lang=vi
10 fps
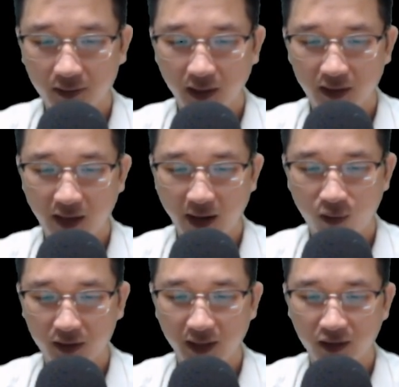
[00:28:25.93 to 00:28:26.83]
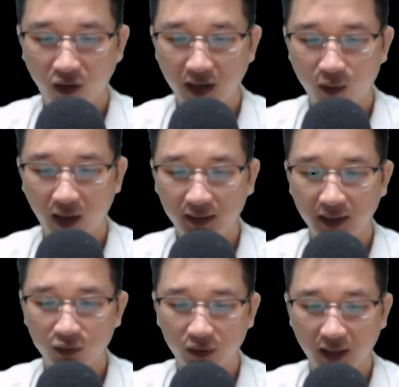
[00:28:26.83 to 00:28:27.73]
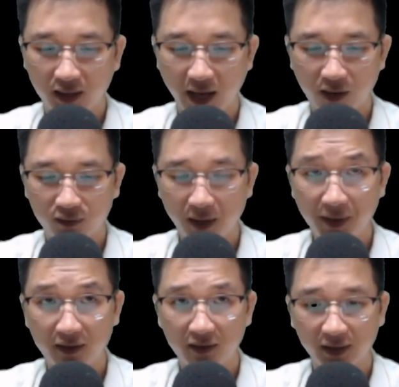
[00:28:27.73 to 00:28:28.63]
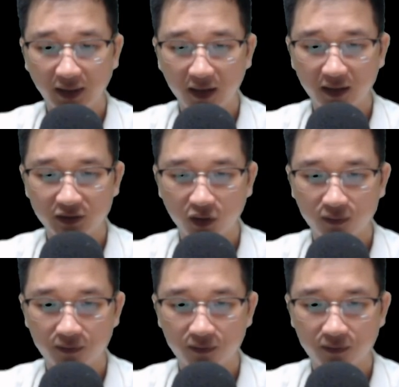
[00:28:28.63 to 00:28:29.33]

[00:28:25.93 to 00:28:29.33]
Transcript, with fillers: Thiền đạo hoặc nên nói là hóa thân của thiền đạo đã bị người ta lợi dụng